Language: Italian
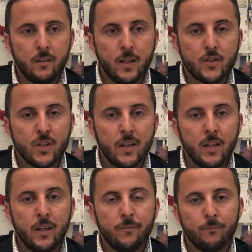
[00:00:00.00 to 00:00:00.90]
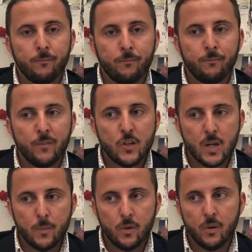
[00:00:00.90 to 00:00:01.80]
lasciare, mm,
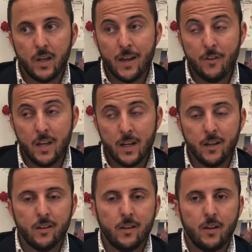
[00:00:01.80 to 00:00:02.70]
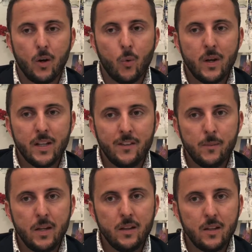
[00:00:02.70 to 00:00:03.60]
diciamo, e avere
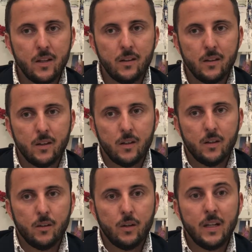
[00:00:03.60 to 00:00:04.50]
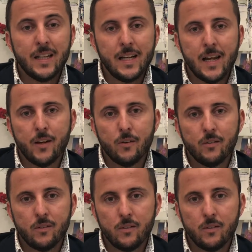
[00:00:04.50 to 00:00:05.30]
qualitativamente italiano.